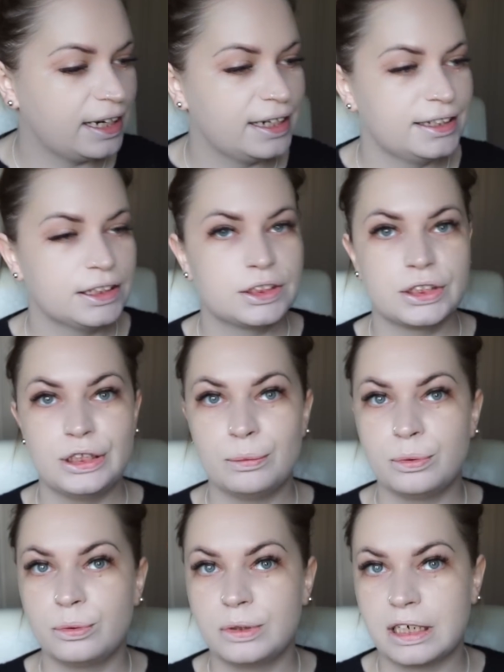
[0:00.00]
ale jeszcze nie
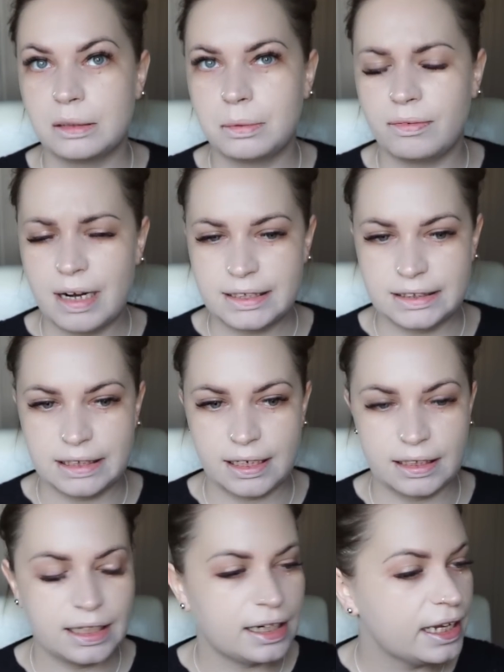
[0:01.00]
był tak chyba w akcji na
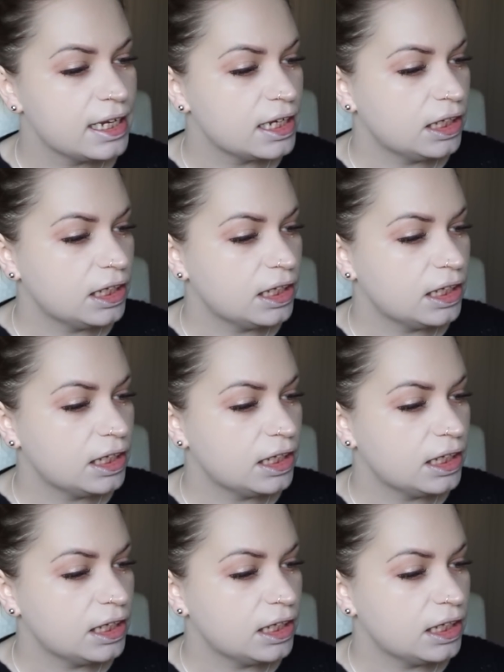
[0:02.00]
kanale